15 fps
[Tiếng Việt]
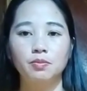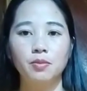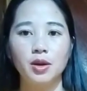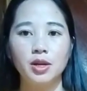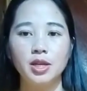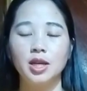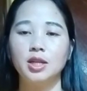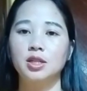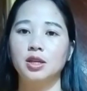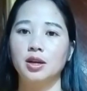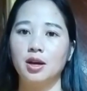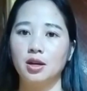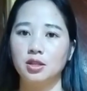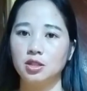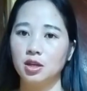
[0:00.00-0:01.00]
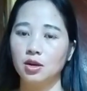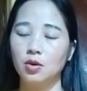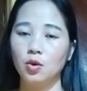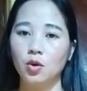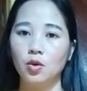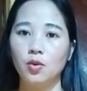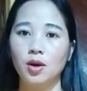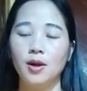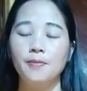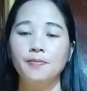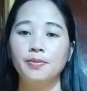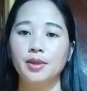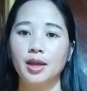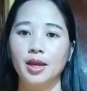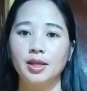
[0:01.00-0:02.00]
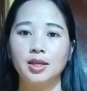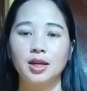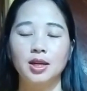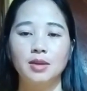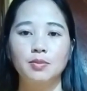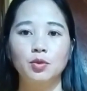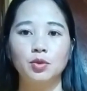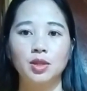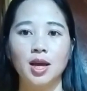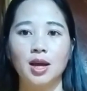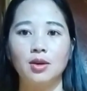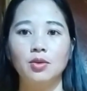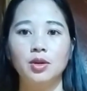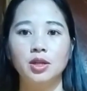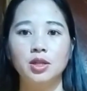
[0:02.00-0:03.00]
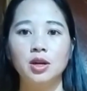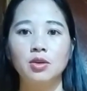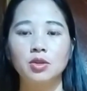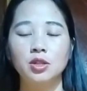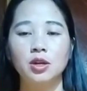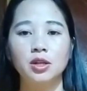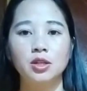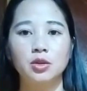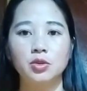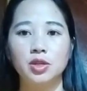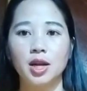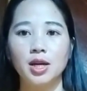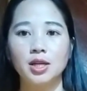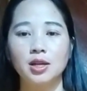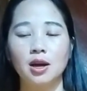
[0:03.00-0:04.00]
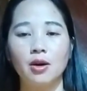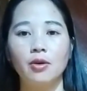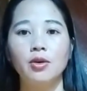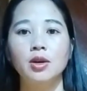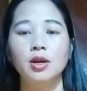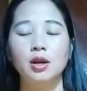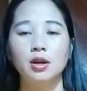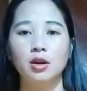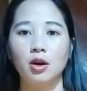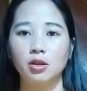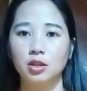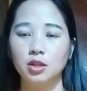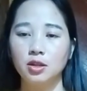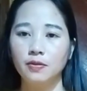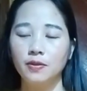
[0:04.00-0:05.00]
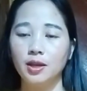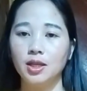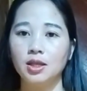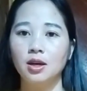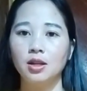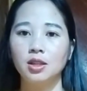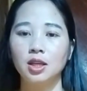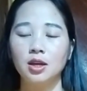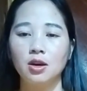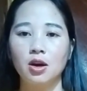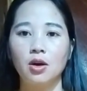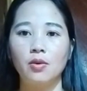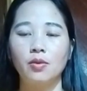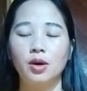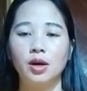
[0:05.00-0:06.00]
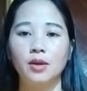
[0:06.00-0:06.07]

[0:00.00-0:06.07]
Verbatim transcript: quan niệm sẽ đời trình lụt lùa để chỉ lì một thả luôn trong cho đầu san rào lò tứ vị do tiết họ